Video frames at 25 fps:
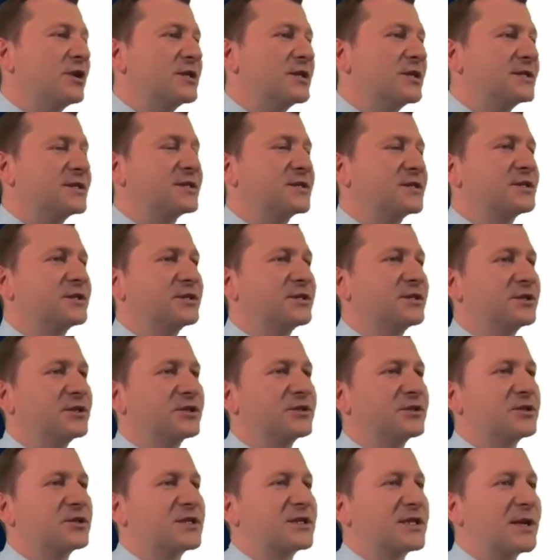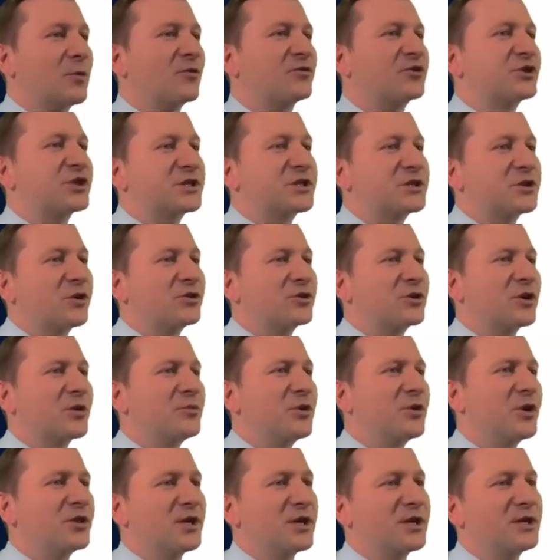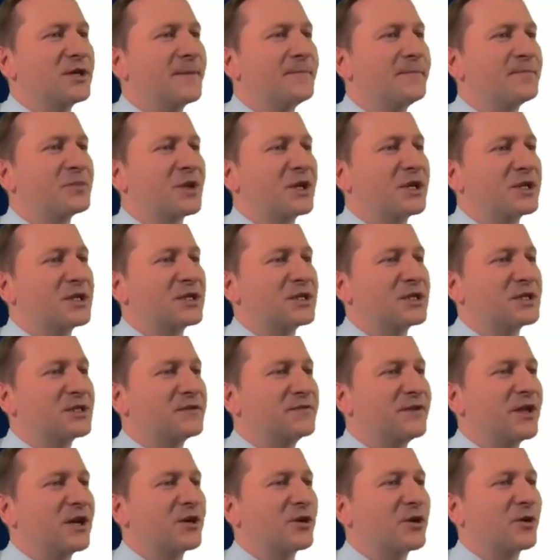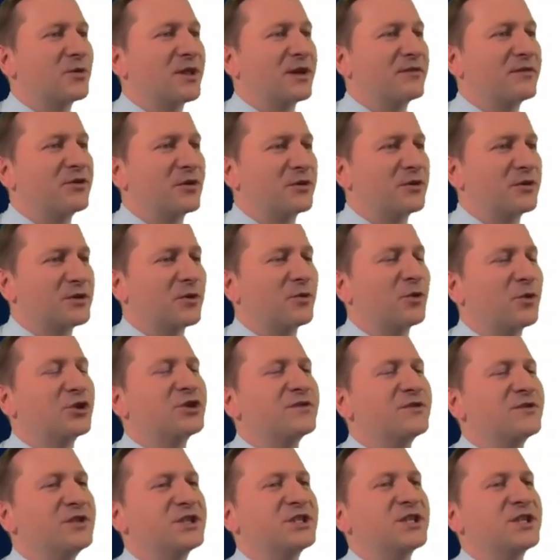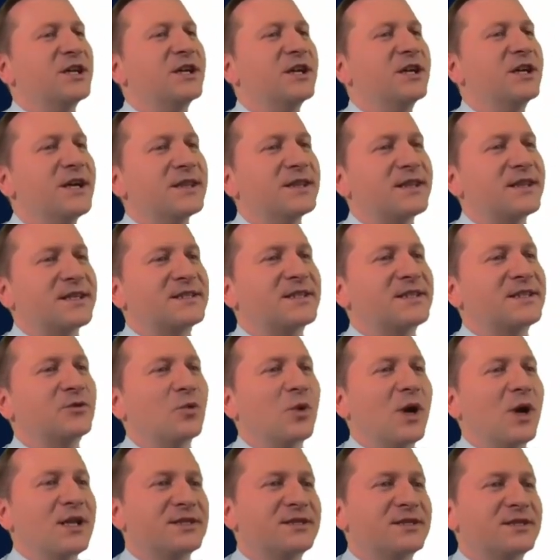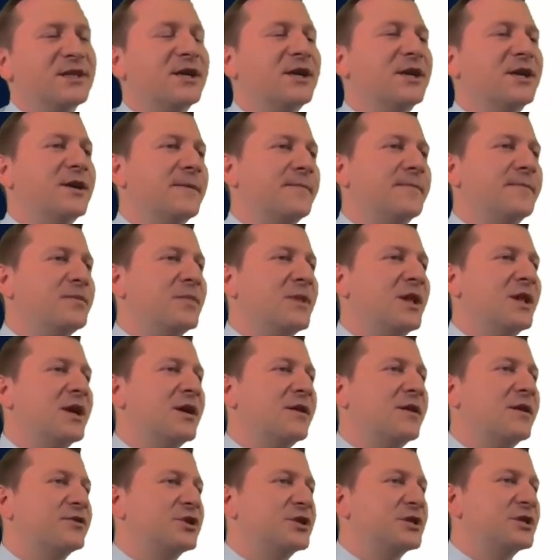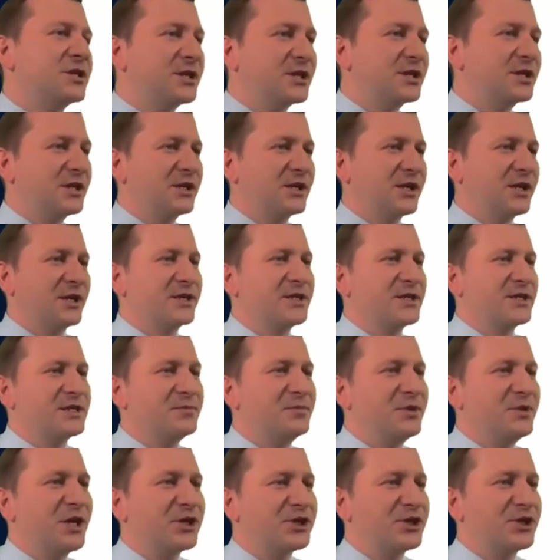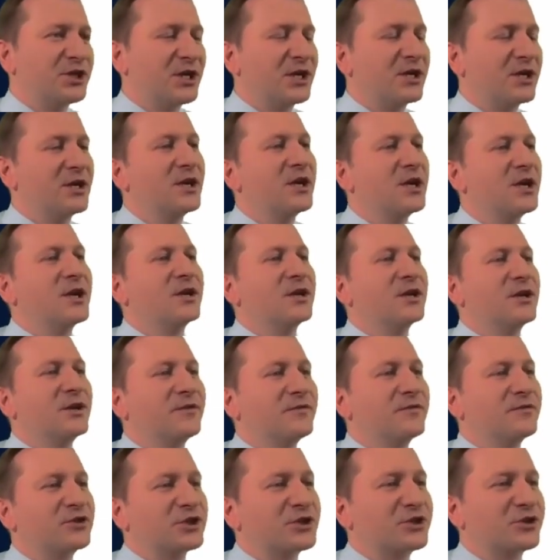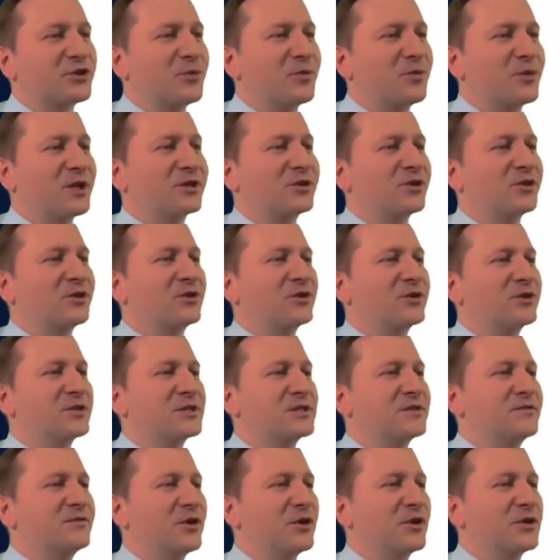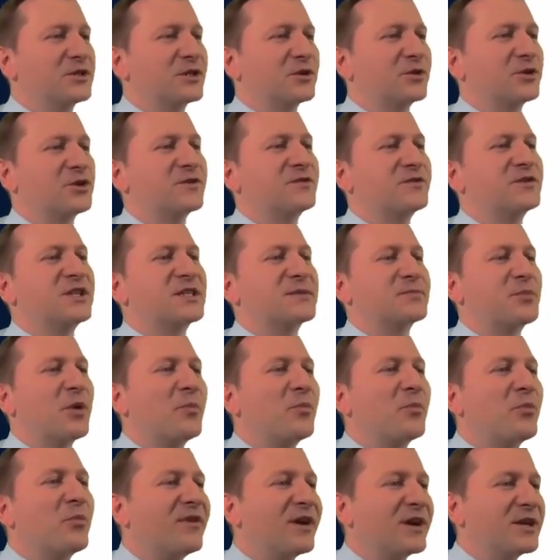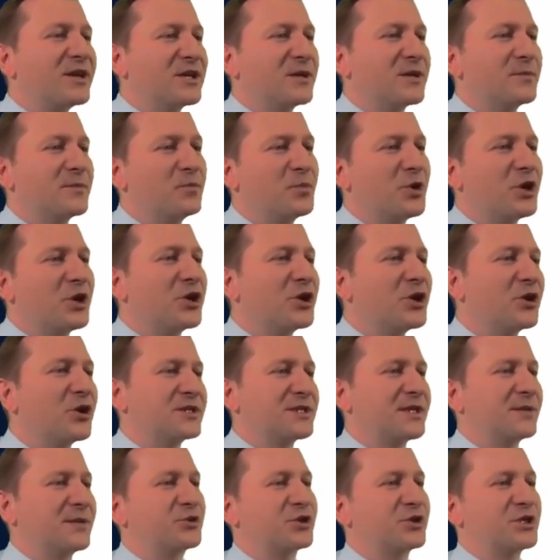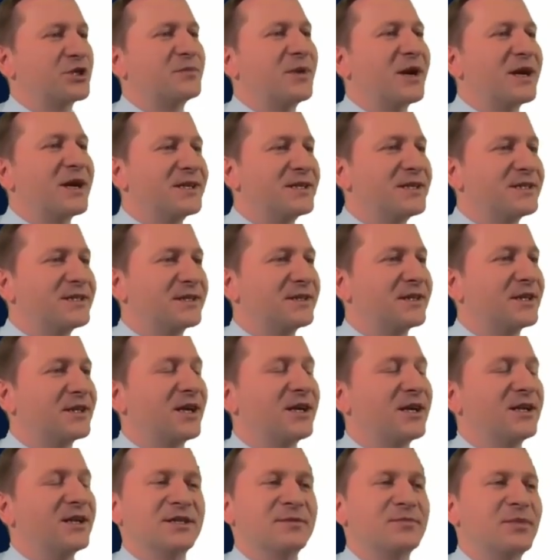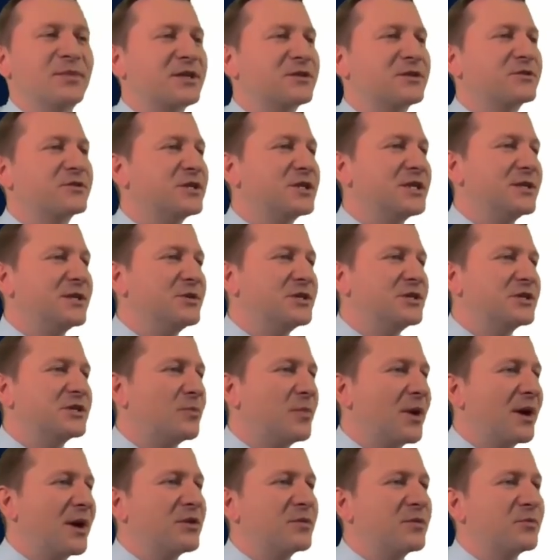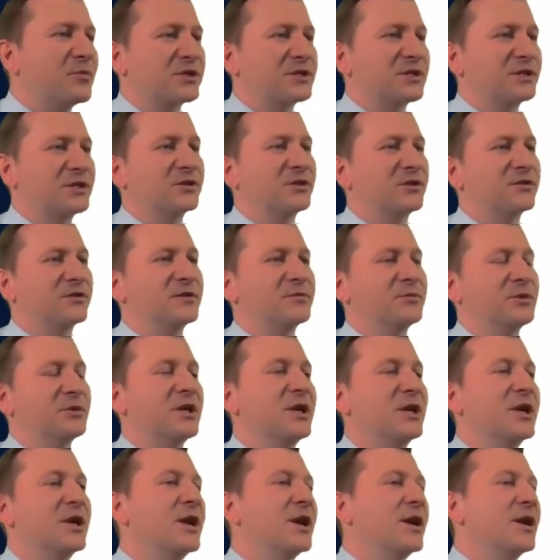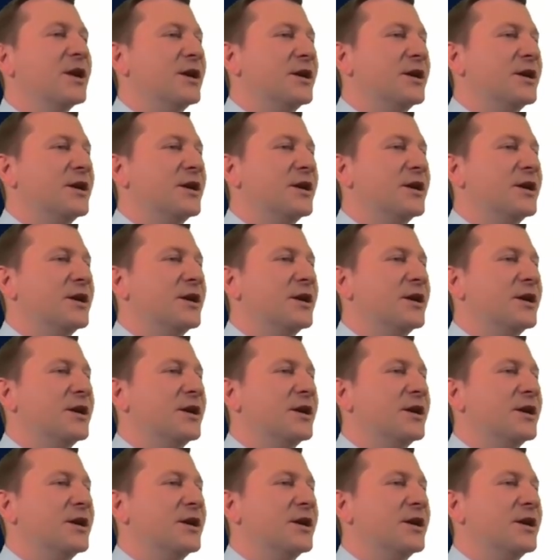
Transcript: więc zostało wszystko odrobione z wielką nawiązką. Oczywiście ta sytuacja na wszystkich rynkach jest zbieżna. Wszystko ma to związek oczywiście z pompowaniem pieniądza przez banki centralne, z bardzo niskimi stopami procentowymi,